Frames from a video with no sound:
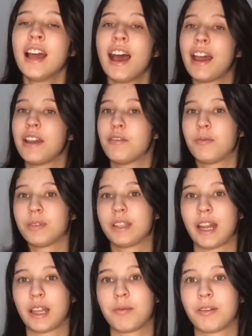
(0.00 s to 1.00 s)
Aí eu vou
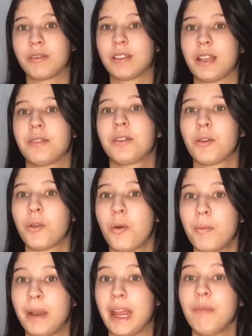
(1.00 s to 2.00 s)
mostrar aqui pra vocês o que eu
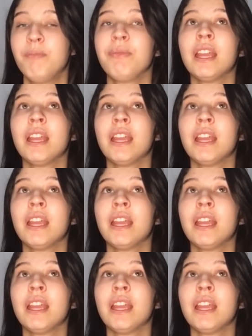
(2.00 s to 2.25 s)
comprei.